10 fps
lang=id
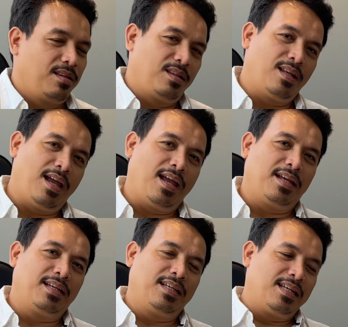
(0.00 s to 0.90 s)
Nah,
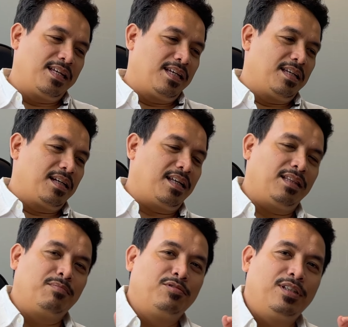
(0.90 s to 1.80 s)

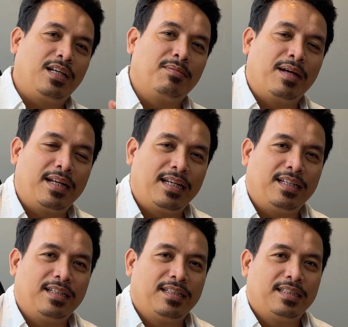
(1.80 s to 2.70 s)
ketemunya gimana
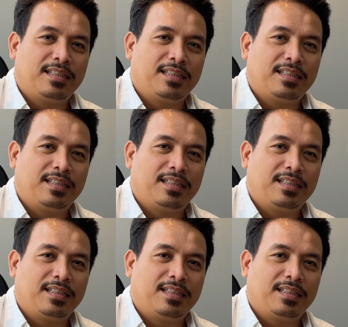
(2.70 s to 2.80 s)
nih?